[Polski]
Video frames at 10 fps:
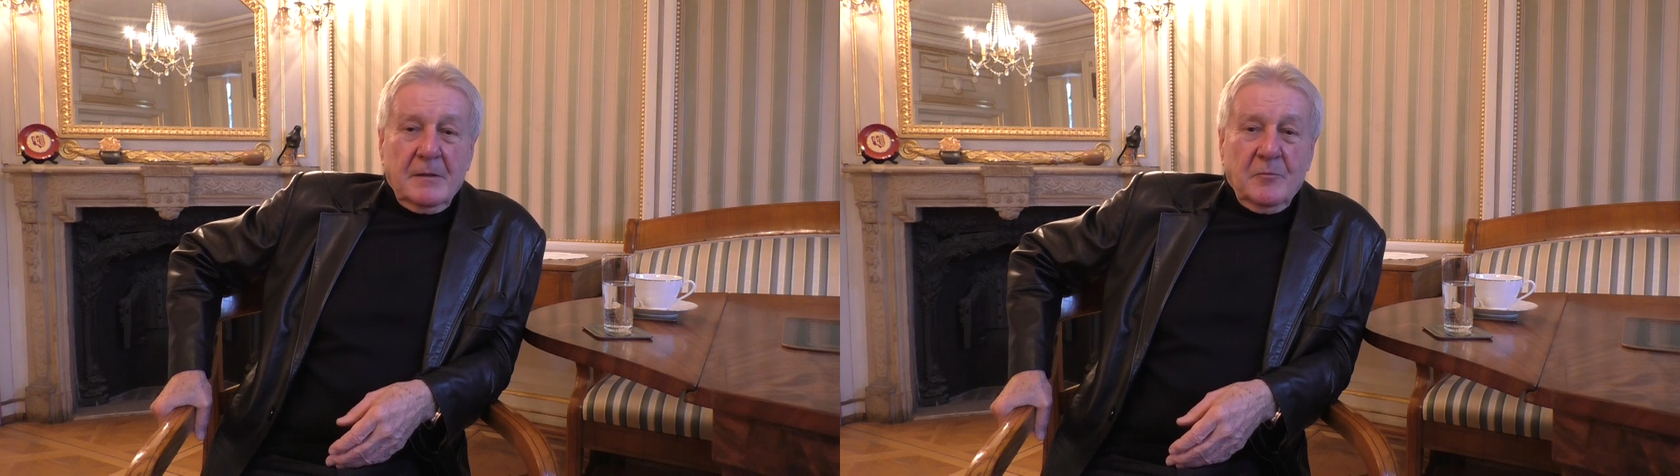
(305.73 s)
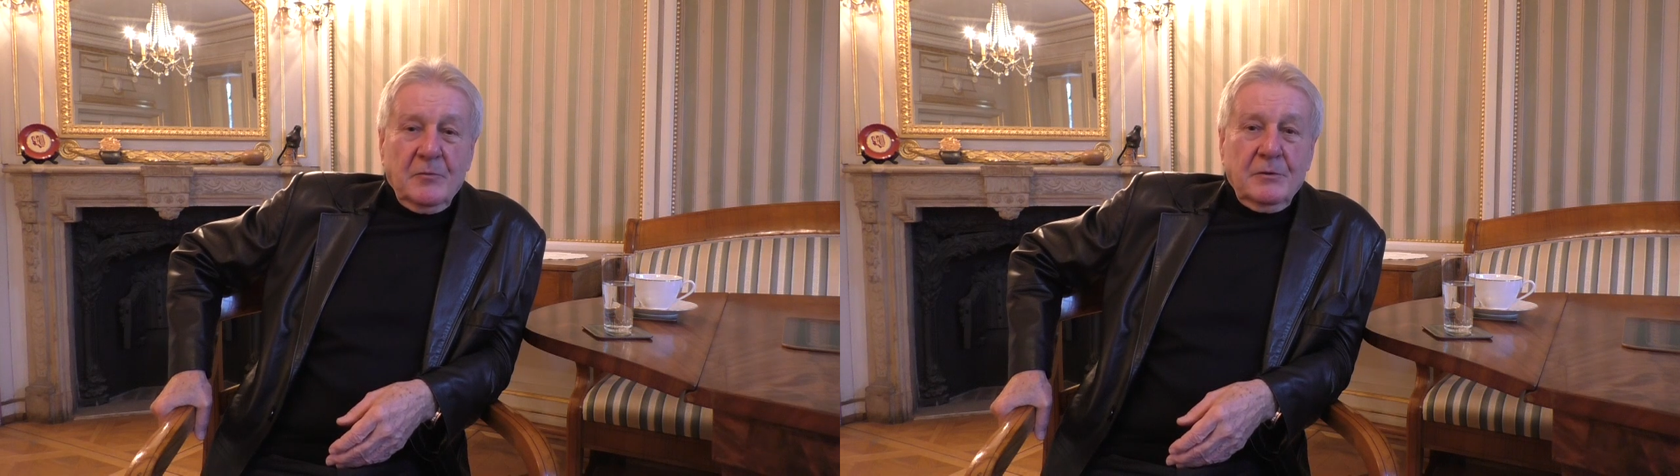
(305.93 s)

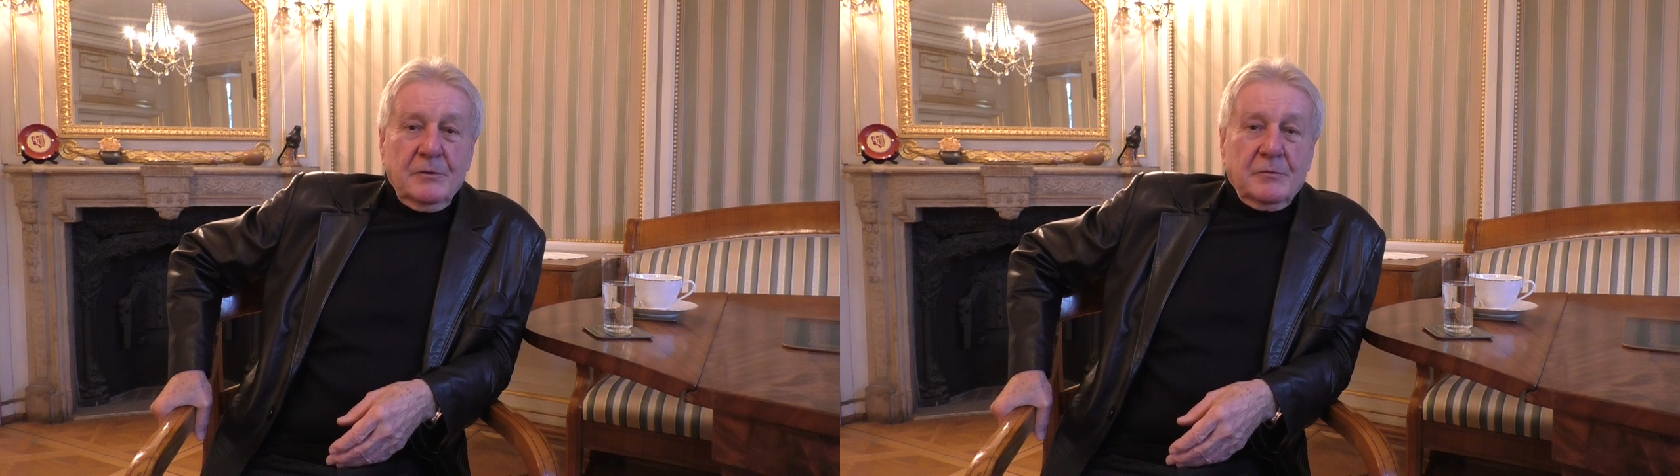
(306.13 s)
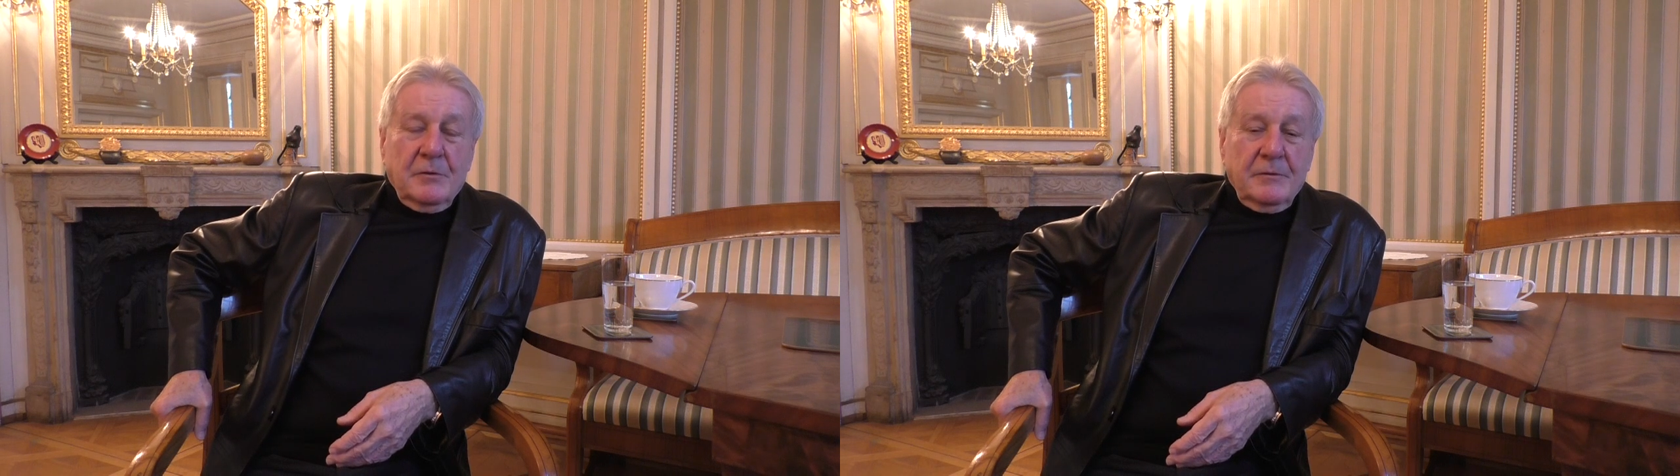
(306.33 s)

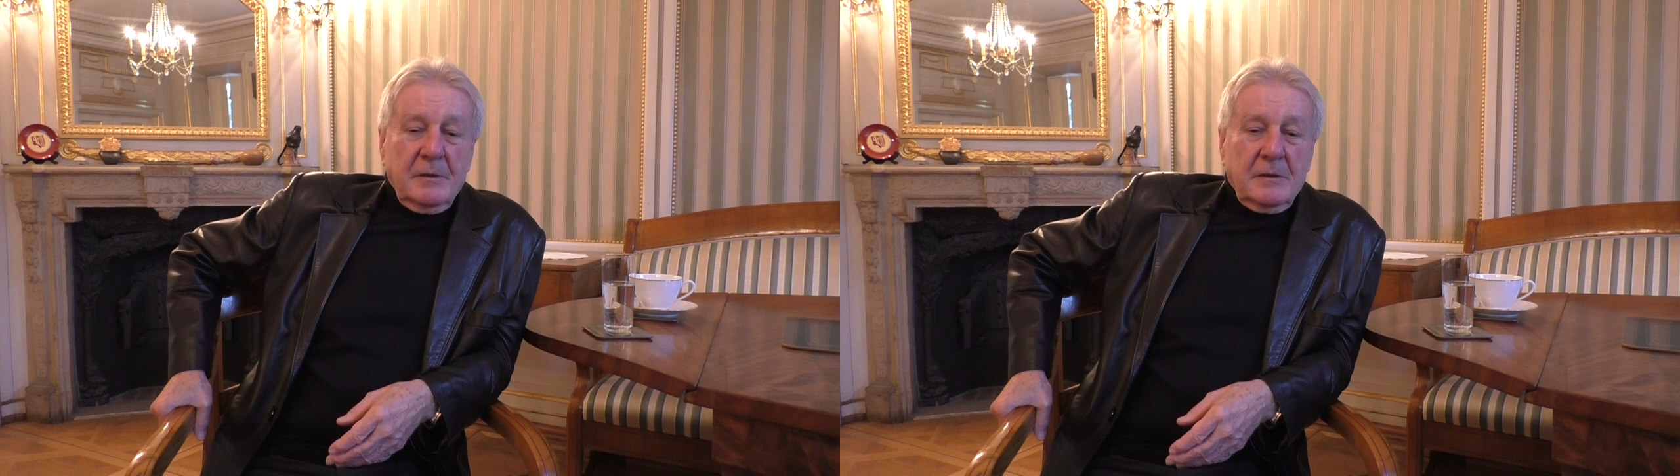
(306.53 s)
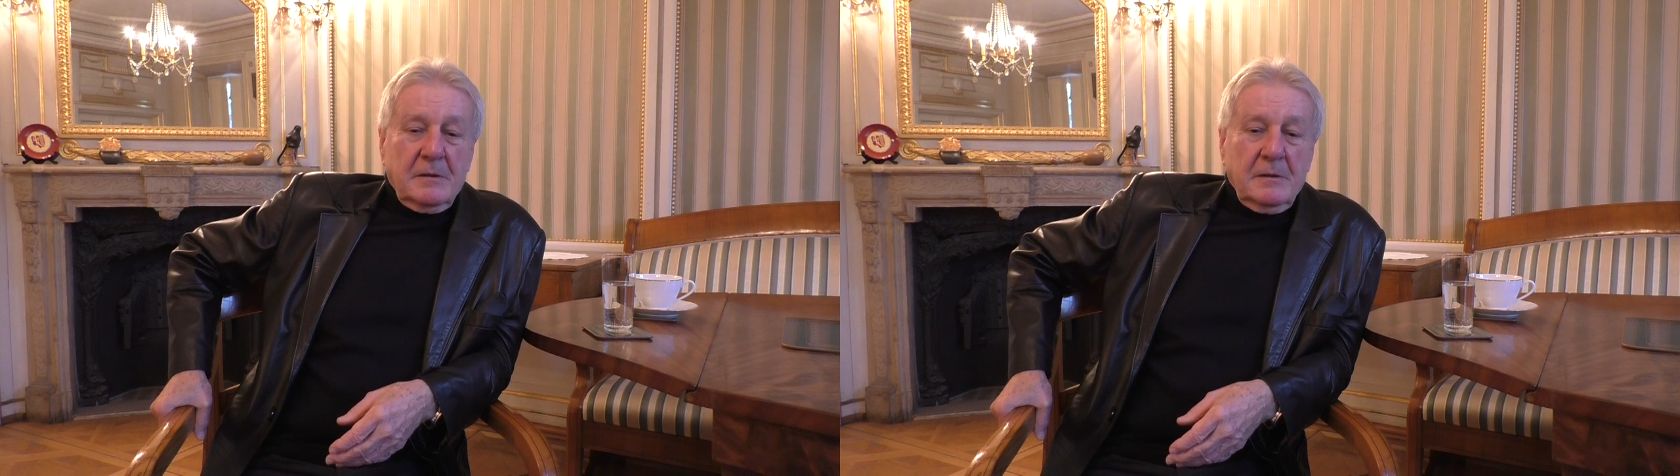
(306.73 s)
młody
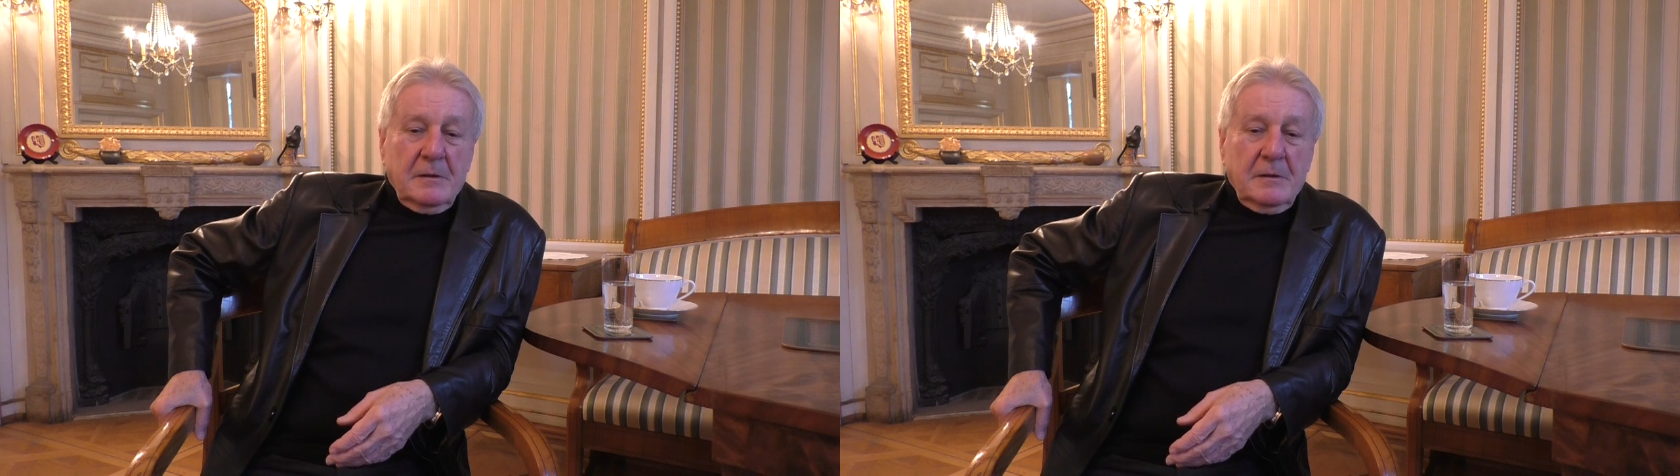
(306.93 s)
człowiek